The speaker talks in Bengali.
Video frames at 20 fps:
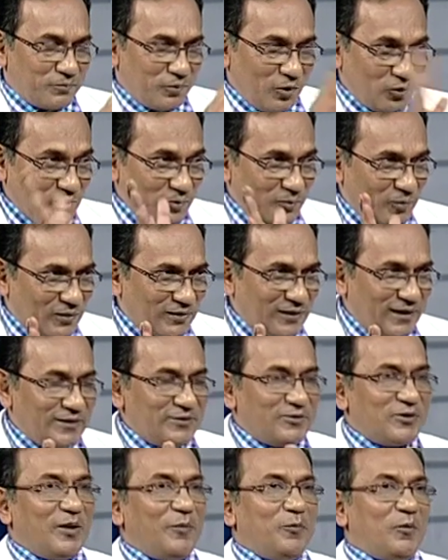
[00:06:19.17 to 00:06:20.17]
প্রথম কথা
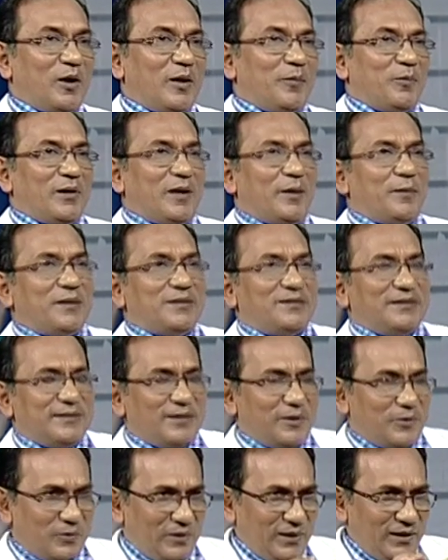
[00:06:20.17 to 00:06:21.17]
এনজিওগ্রাম করার পর আমরা
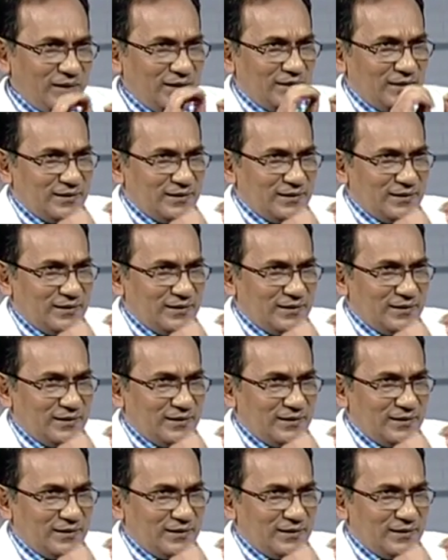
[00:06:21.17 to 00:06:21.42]
চিন্তা করি